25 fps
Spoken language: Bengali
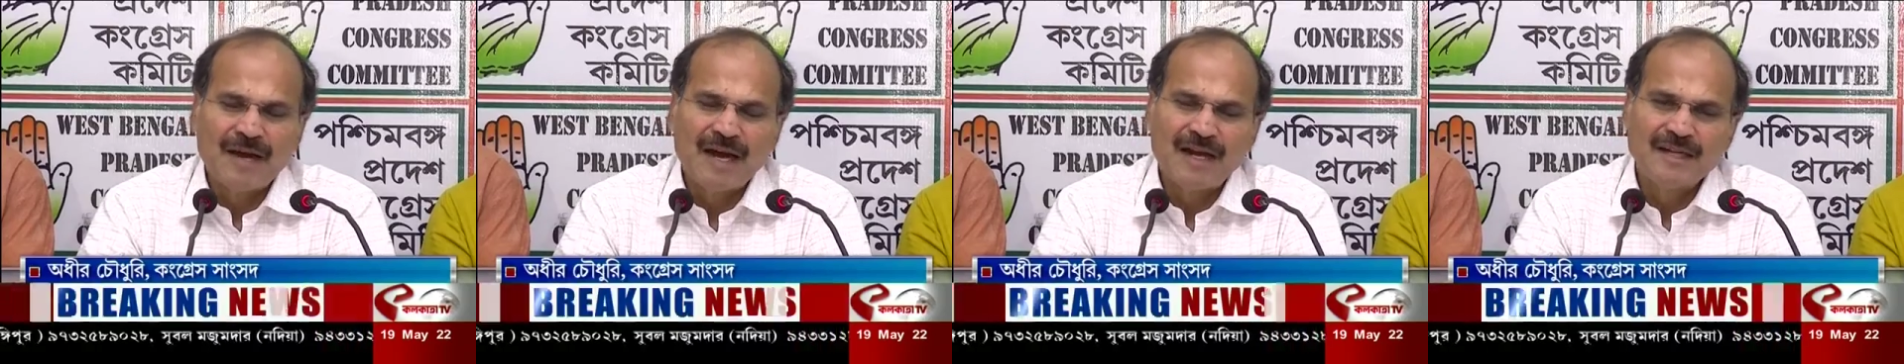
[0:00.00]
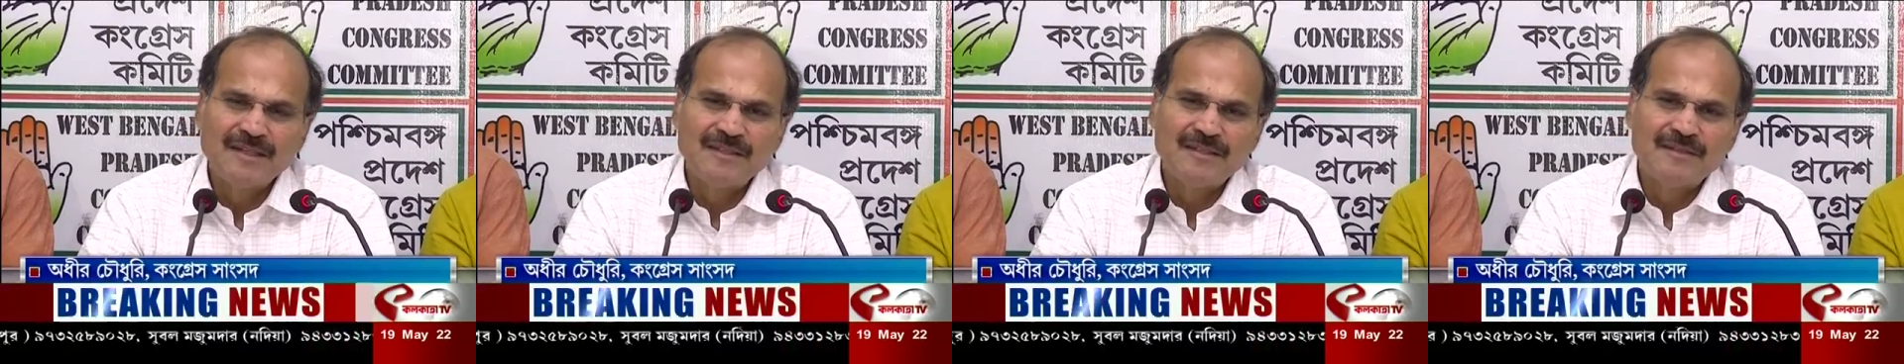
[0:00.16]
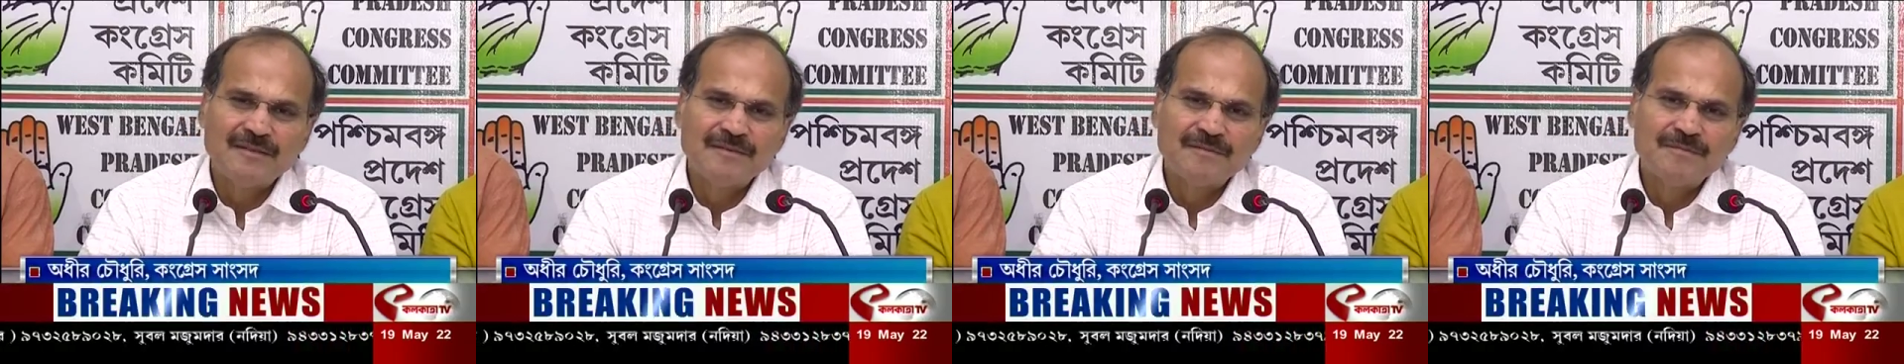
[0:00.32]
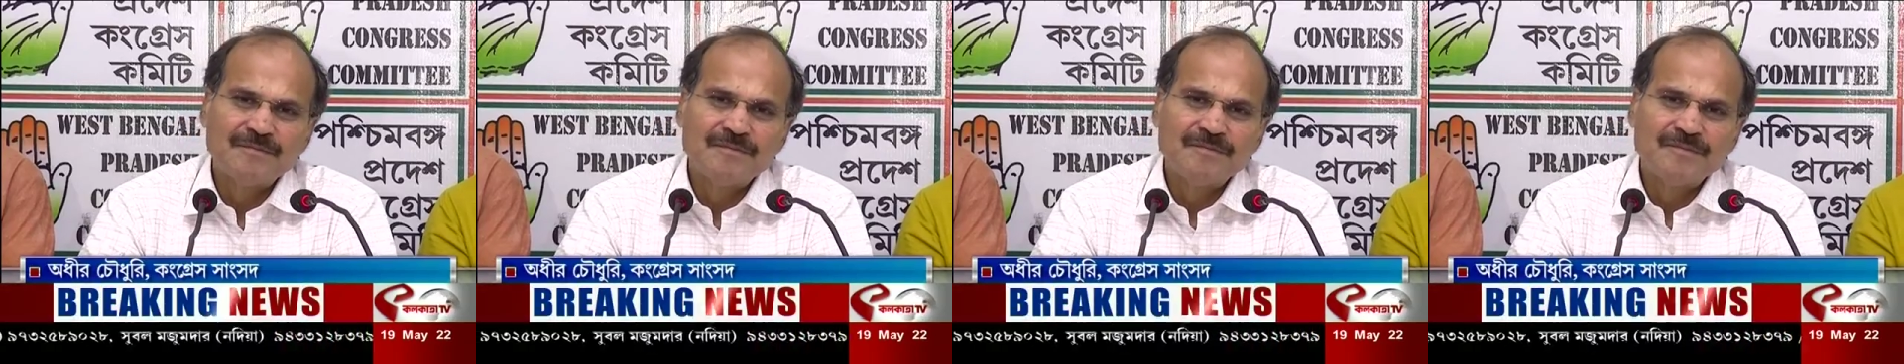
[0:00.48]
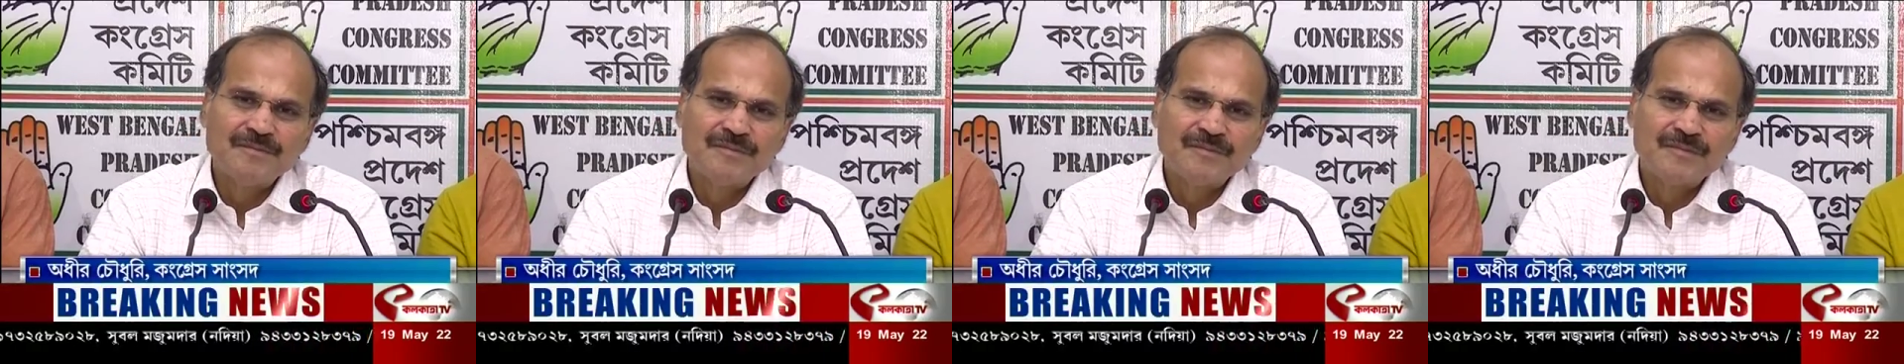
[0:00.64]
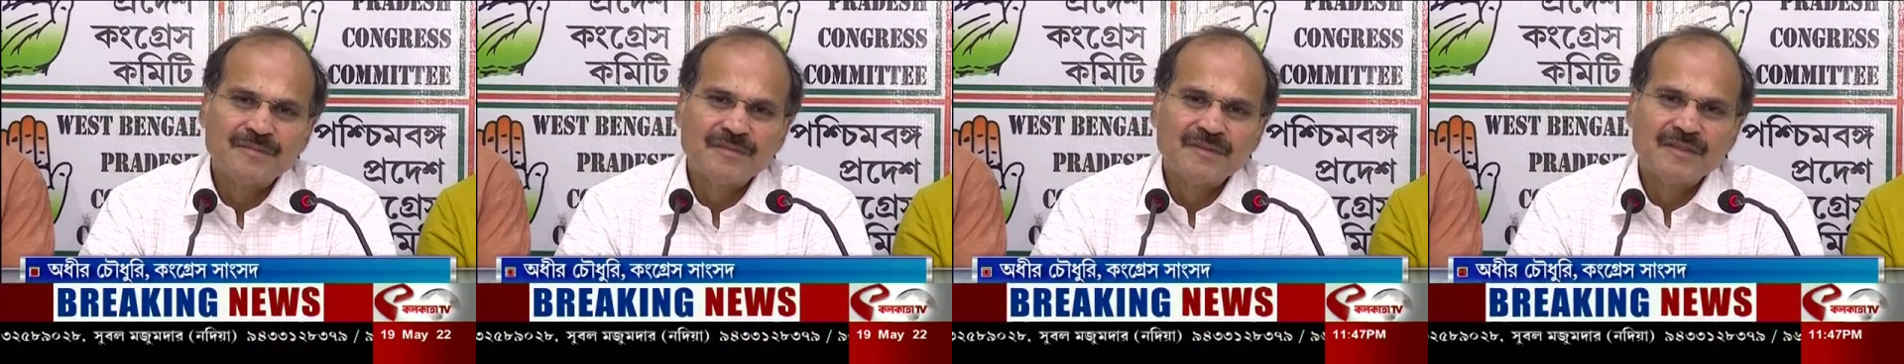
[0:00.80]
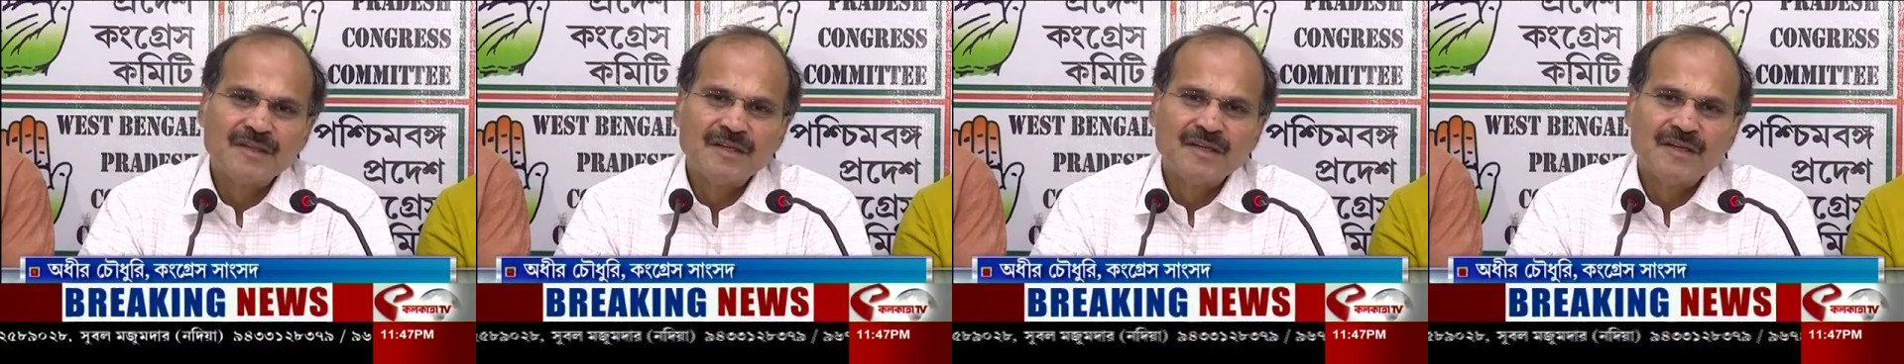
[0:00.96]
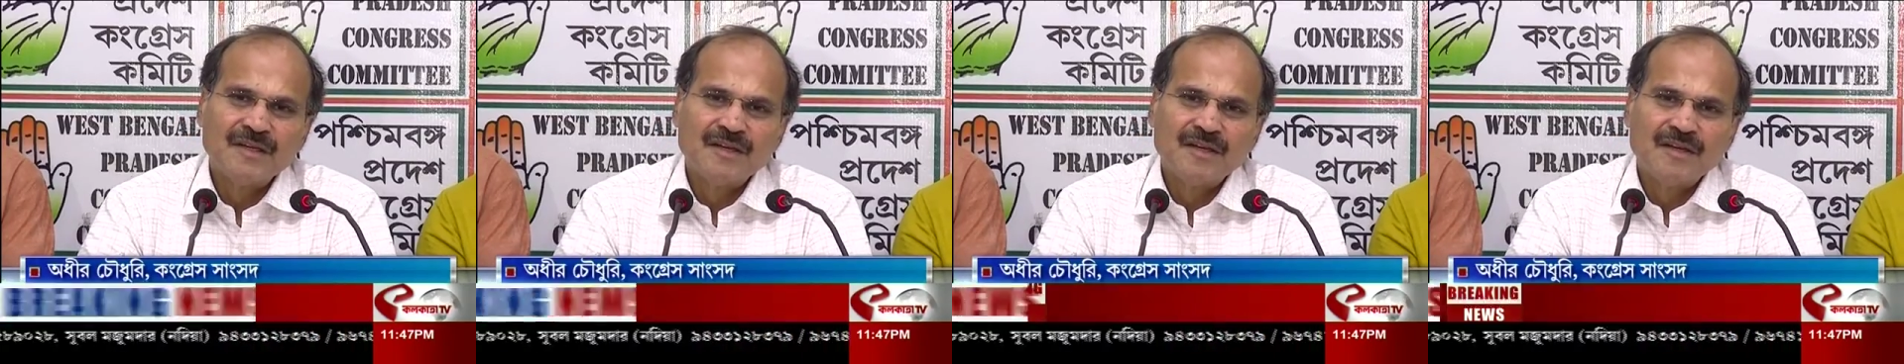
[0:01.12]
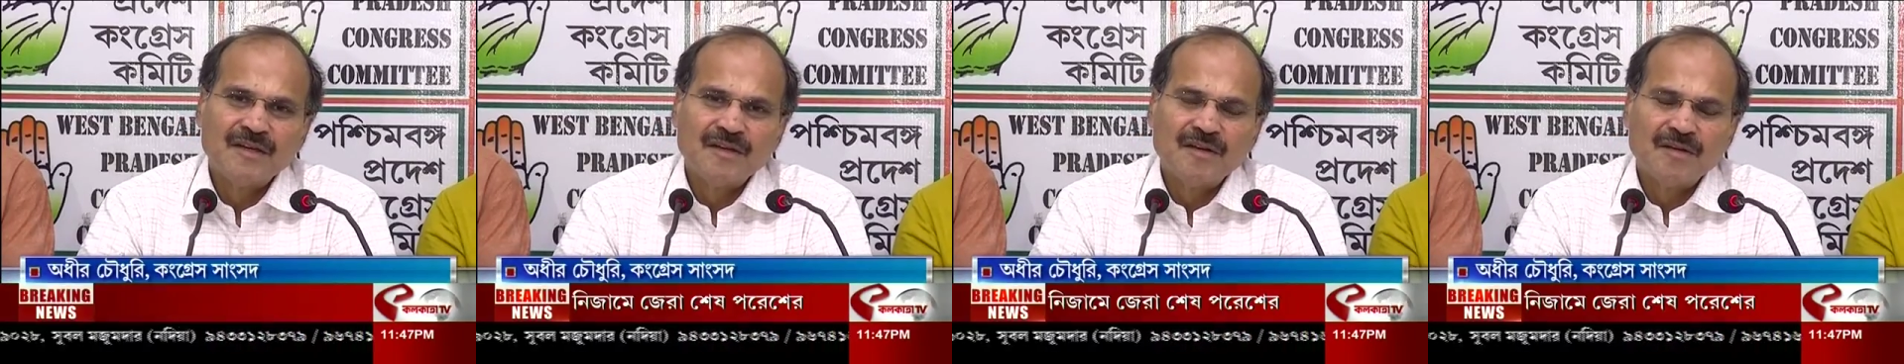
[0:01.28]
আজ
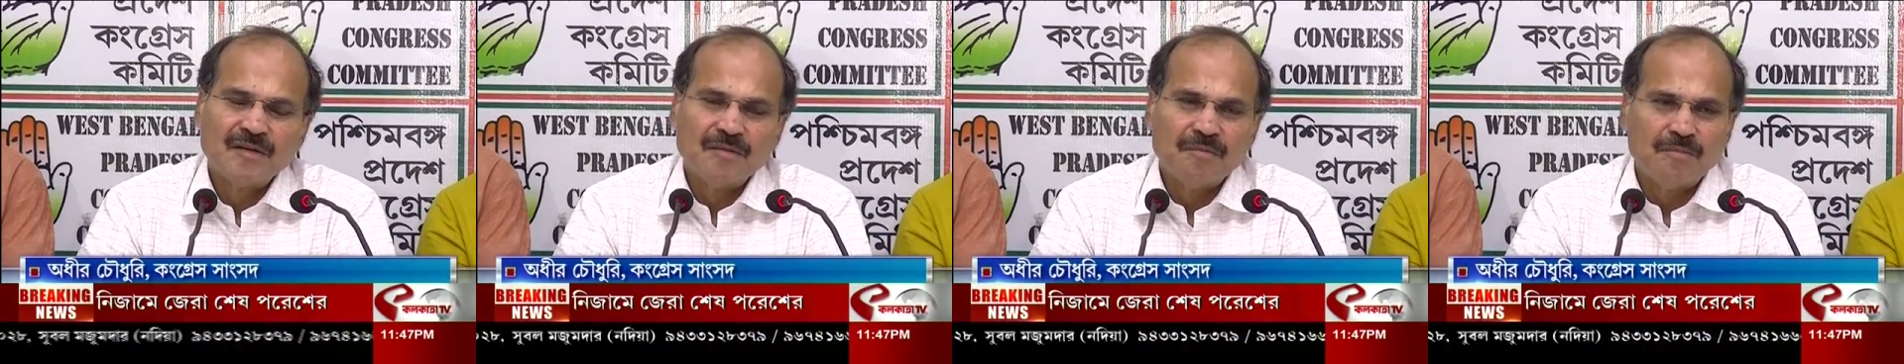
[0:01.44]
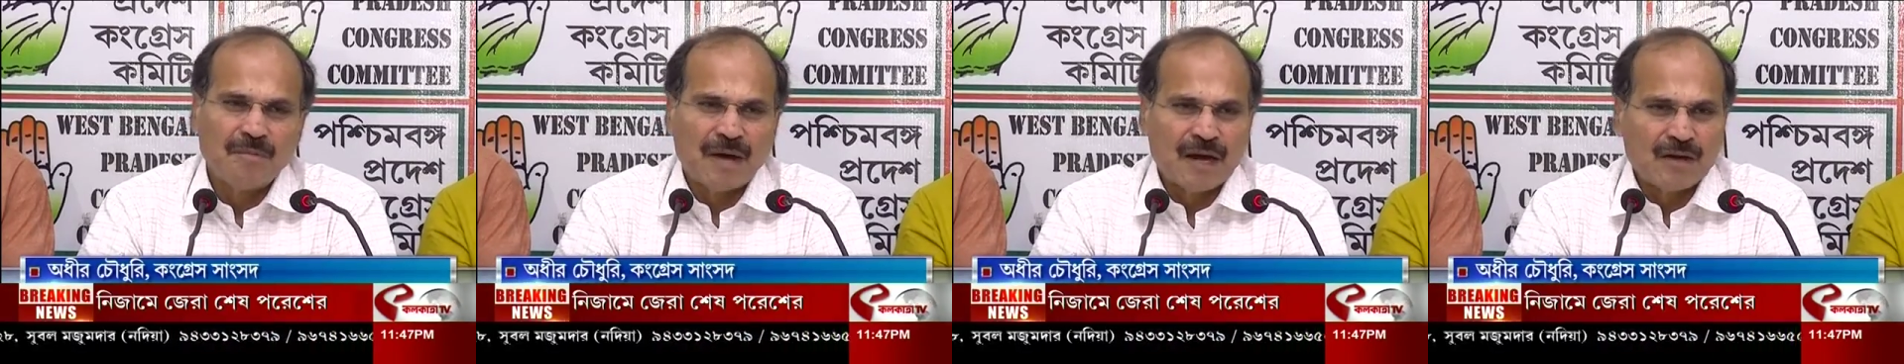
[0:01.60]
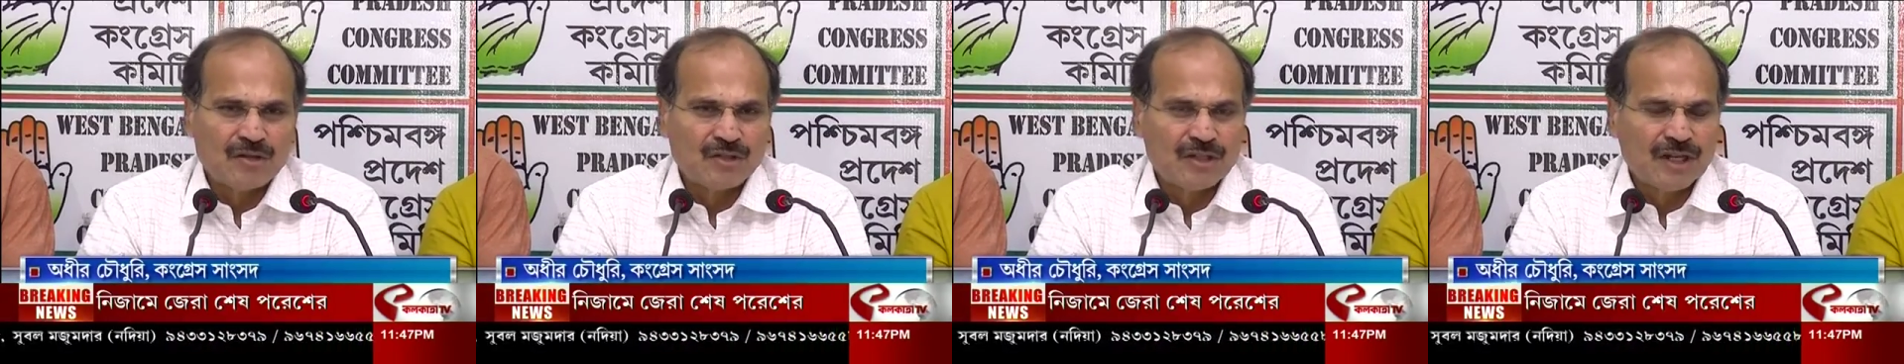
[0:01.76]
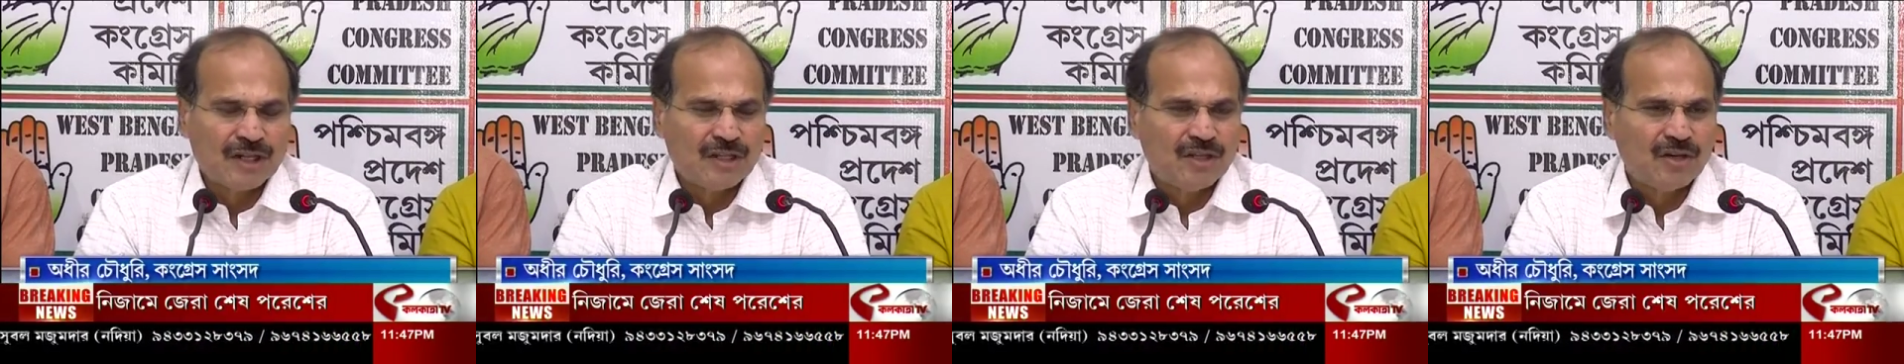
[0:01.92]
মানুষের